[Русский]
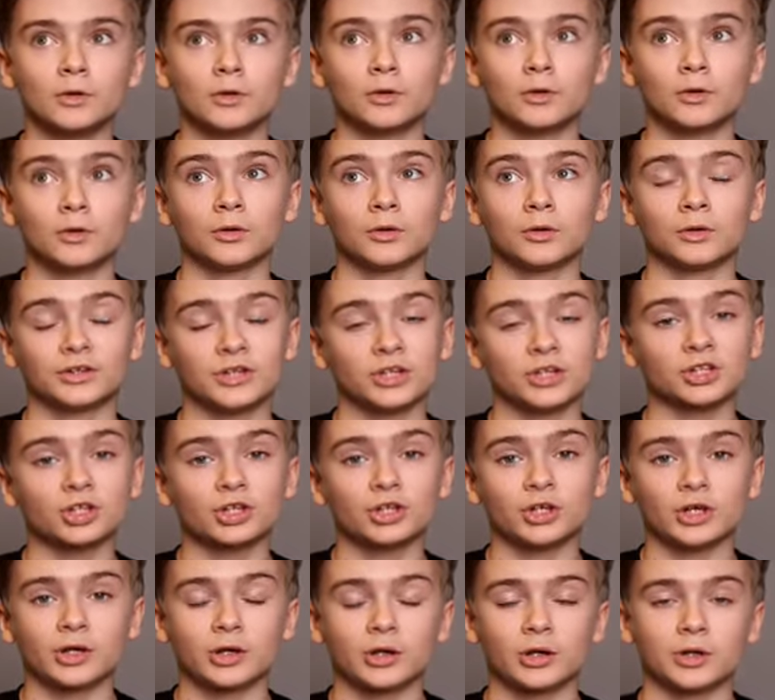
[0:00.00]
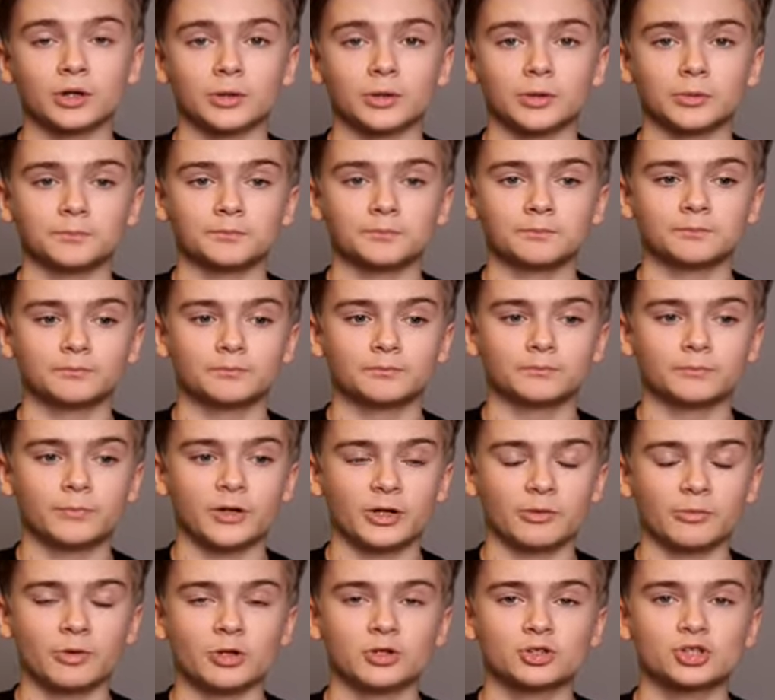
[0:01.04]
А, также я
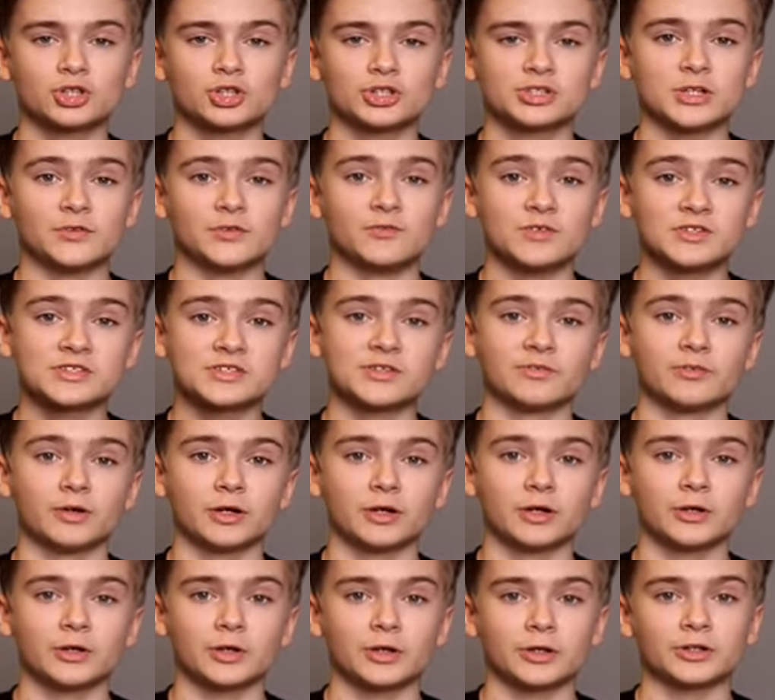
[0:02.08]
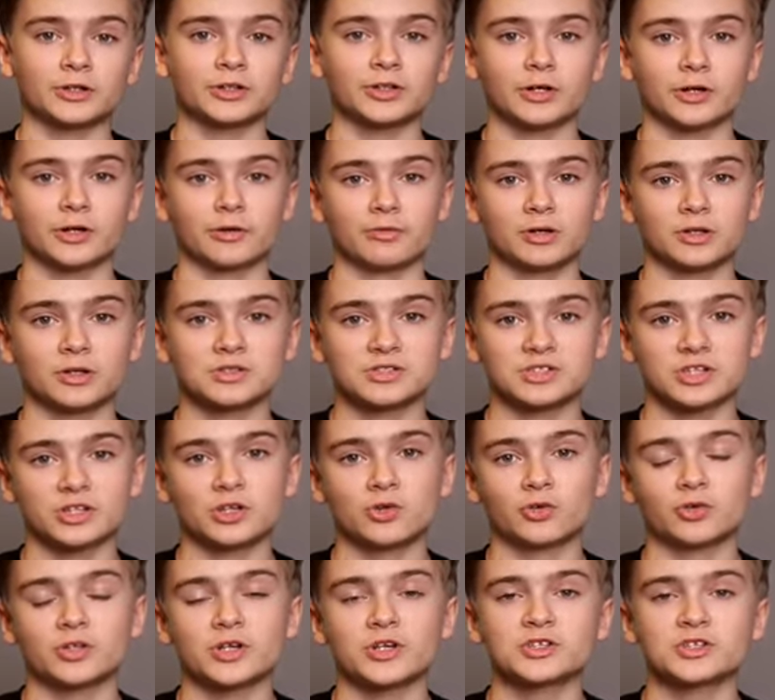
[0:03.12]
принимал участие в фестивале «Арт Караван»,
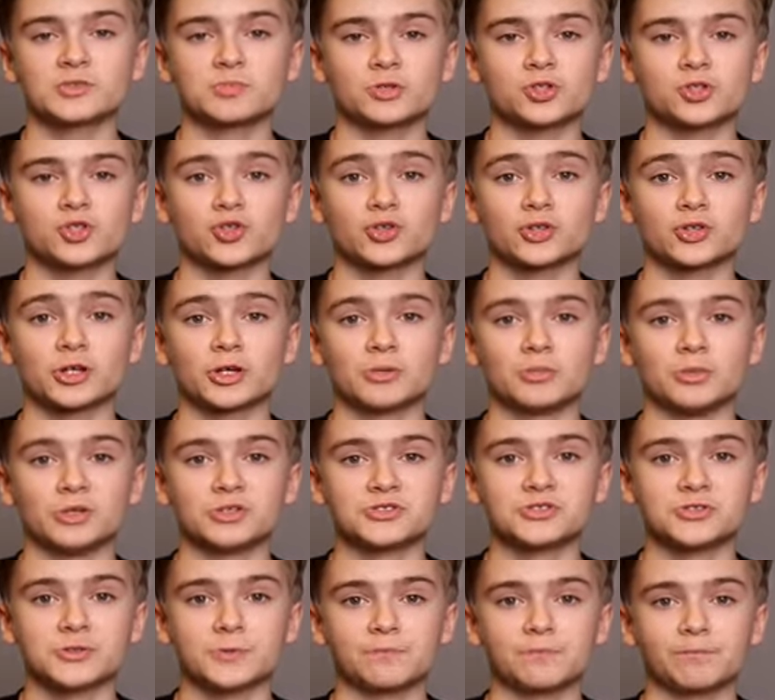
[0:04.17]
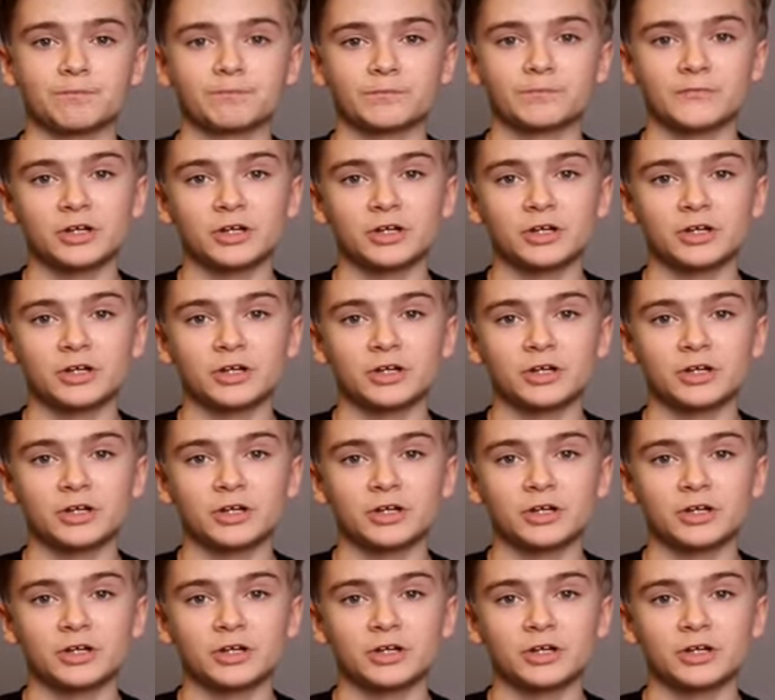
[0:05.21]
занял третье почетное место.